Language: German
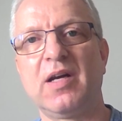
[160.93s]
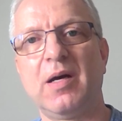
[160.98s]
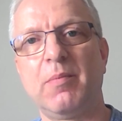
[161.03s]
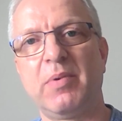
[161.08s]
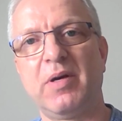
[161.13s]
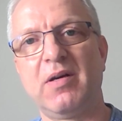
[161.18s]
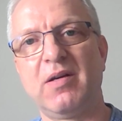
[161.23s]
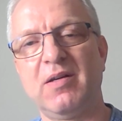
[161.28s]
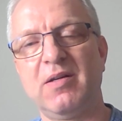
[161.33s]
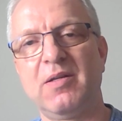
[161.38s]

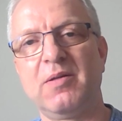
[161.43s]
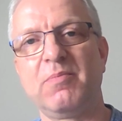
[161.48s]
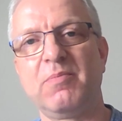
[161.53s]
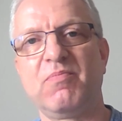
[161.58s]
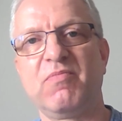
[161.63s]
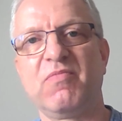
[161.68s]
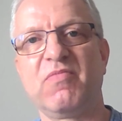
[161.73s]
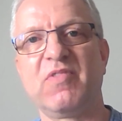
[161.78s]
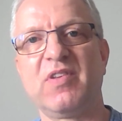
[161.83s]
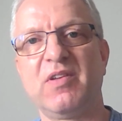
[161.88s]
Aber
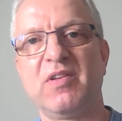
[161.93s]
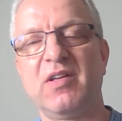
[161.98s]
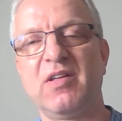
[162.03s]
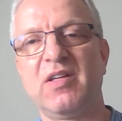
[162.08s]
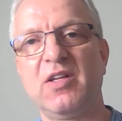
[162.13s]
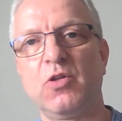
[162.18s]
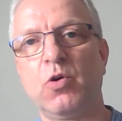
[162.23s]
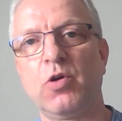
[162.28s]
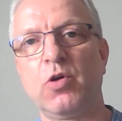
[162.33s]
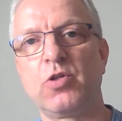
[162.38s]
ähm,
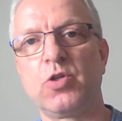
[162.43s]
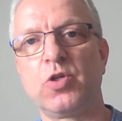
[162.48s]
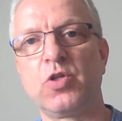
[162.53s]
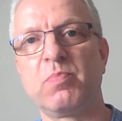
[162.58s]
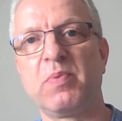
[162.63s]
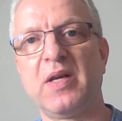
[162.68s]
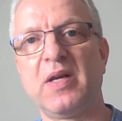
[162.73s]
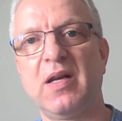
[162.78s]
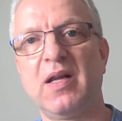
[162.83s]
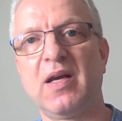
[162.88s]
die deutsche
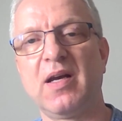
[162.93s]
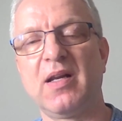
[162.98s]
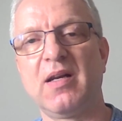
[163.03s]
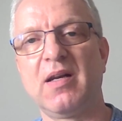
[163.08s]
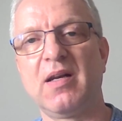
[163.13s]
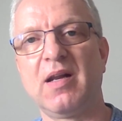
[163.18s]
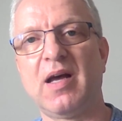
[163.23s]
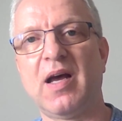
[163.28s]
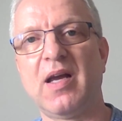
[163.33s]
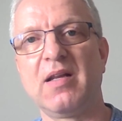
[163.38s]

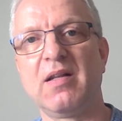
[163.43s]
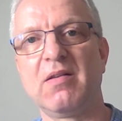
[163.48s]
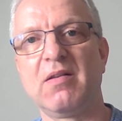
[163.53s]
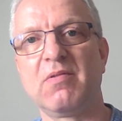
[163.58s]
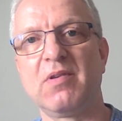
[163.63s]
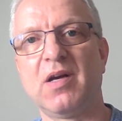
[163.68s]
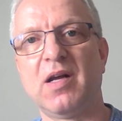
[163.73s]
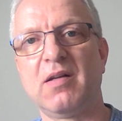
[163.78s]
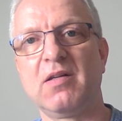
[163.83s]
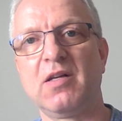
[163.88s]
Spielerin
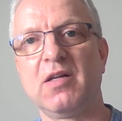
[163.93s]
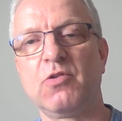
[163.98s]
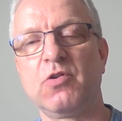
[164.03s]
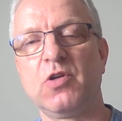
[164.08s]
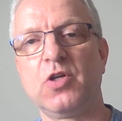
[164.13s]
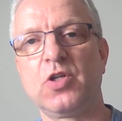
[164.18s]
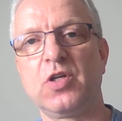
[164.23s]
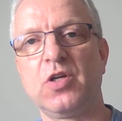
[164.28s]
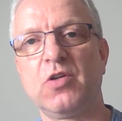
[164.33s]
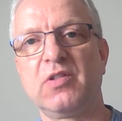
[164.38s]
ein, hat
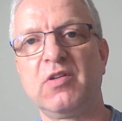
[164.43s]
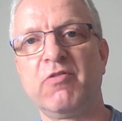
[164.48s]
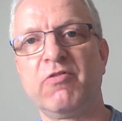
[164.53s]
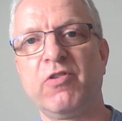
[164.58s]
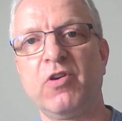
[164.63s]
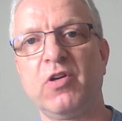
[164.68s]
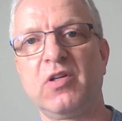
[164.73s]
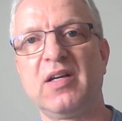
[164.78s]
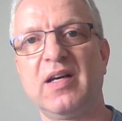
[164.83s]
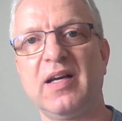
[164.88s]
natürlich auch den
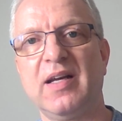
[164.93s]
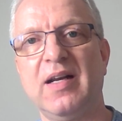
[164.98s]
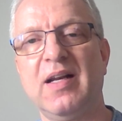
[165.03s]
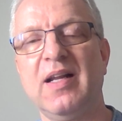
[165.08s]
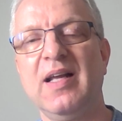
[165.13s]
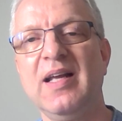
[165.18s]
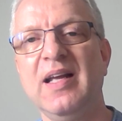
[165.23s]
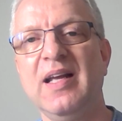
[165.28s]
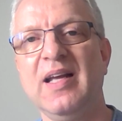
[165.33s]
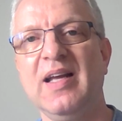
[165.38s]

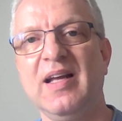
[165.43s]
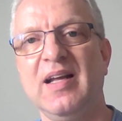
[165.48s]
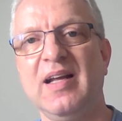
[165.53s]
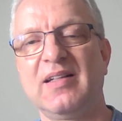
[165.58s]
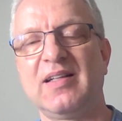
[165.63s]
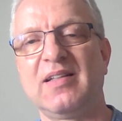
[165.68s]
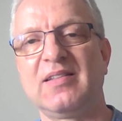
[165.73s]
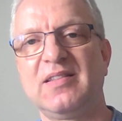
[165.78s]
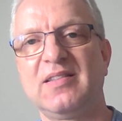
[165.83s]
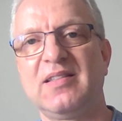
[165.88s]
Vorteil,
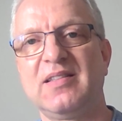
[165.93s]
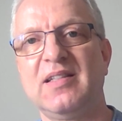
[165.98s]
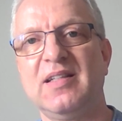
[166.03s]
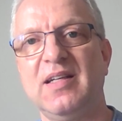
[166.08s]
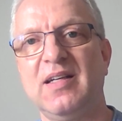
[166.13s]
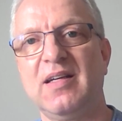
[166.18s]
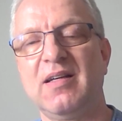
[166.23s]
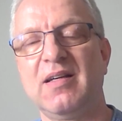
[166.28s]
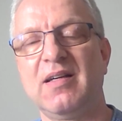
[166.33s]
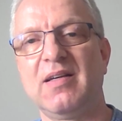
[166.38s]
dass
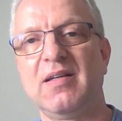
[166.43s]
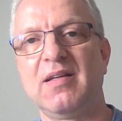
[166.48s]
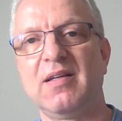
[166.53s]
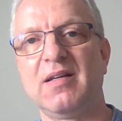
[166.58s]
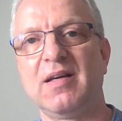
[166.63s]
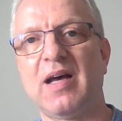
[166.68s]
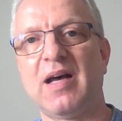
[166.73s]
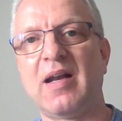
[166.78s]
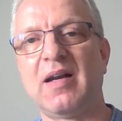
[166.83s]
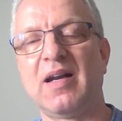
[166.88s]
die
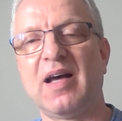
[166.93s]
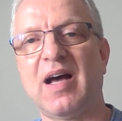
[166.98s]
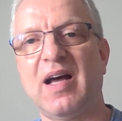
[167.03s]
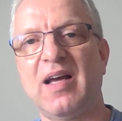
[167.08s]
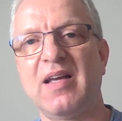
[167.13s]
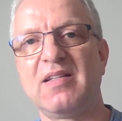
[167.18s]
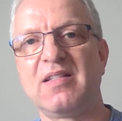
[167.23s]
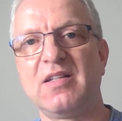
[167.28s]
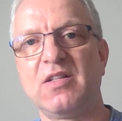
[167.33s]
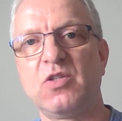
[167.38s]
äh,
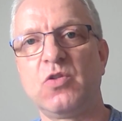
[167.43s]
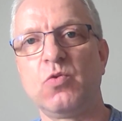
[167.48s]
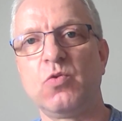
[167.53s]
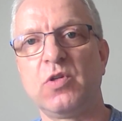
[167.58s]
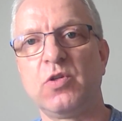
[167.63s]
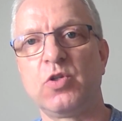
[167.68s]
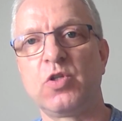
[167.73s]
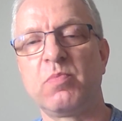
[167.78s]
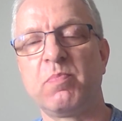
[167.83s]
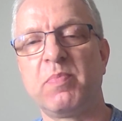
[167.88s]
Anreise zu
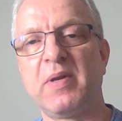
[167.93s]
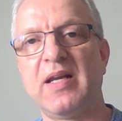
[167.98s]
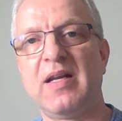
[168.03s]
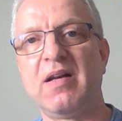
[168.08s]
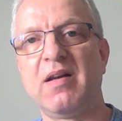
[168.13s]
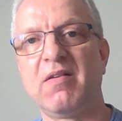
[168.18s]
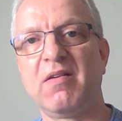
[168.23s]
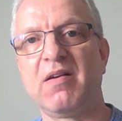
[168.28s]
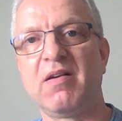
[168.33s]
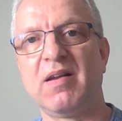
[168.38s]
den
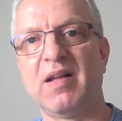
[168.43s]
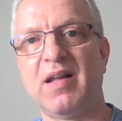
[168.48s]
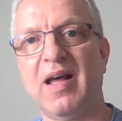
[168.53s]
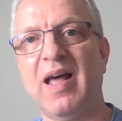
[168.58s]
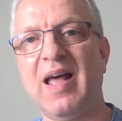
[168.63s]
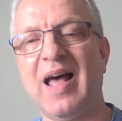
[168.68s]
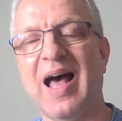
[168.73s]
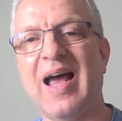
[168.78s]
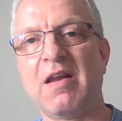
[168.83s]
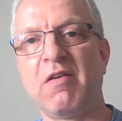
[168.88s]
Spielen
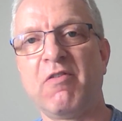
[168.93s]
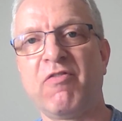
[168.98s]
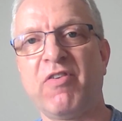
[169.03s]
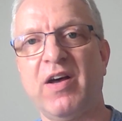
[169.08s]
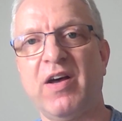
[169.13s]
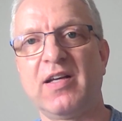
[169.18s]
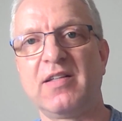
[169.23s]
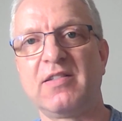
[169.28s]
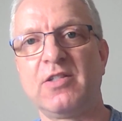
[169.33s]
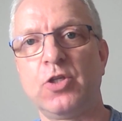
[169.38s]

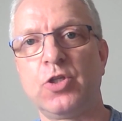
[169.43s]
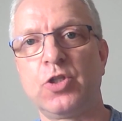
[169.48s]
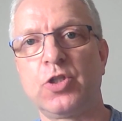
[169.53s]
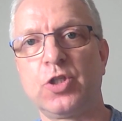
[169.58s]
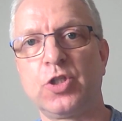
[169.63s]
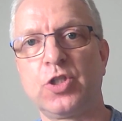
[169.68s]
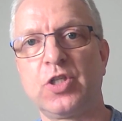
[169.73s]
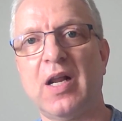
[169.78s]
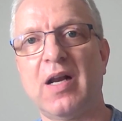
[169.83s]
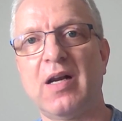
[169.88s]
einfacher sich
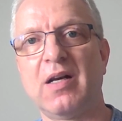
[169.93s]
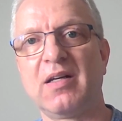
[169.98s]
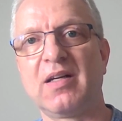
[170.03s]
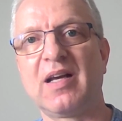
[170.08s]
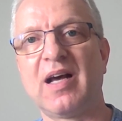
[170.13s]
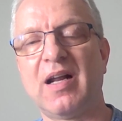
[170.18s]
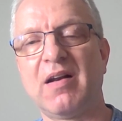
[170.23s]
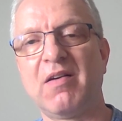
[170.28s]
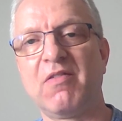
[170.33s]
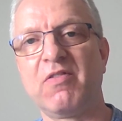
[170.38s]
gestalten
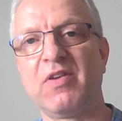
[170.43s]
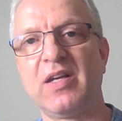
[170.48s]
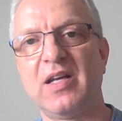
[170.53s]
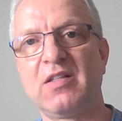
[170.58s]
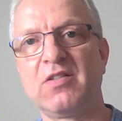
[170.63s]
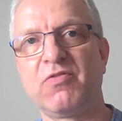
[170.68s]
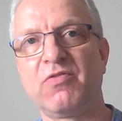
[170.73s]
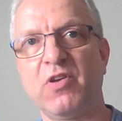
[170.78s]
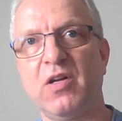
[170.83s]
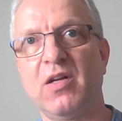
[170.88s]
kann, wie
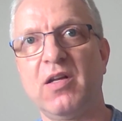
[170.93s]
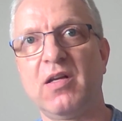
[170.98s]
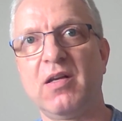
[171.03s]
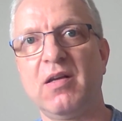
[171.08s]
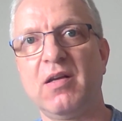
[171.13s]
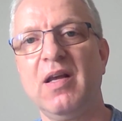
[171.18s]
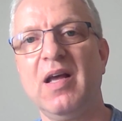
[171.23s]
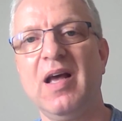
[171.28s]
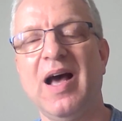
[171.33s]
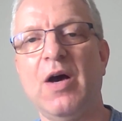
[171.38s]
jetzt für
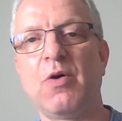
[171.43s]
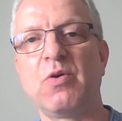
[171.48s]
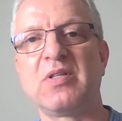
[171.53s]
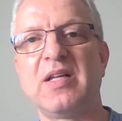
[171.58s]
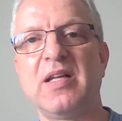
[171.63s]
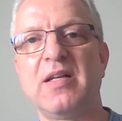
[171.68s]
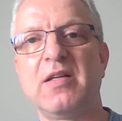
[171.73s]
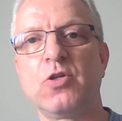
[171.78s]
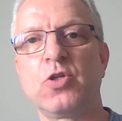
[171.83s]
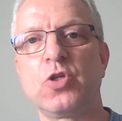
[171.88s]
eine
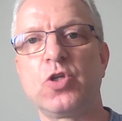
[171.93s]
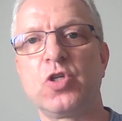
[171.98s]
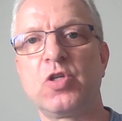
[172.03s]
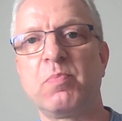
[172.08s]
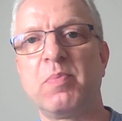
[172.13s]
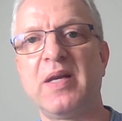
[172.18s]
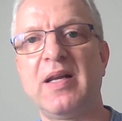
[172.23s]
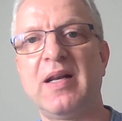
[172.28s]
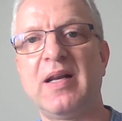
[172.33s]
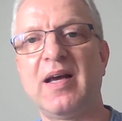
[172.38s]
ausländische
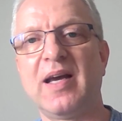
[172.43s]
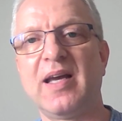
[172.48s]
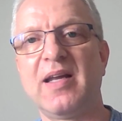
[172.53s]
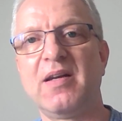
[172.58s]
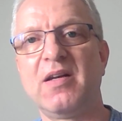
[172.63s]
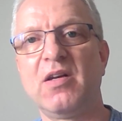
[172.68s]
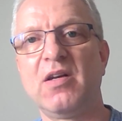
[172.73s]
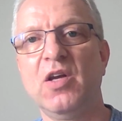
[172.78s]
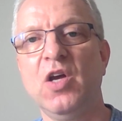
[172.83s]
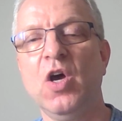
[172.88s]

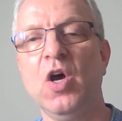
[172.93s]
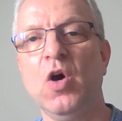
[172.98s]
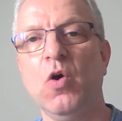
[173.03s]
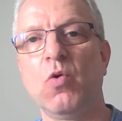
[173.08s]
Spielerin.